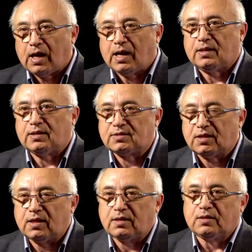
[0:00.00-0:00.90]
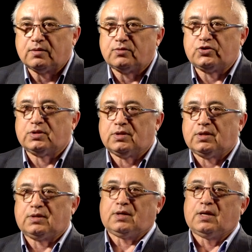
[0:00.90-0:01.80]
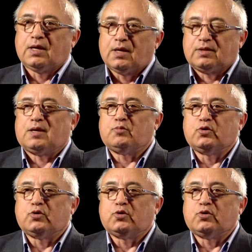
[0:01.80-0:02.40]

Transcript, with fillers: А на стоянке человека там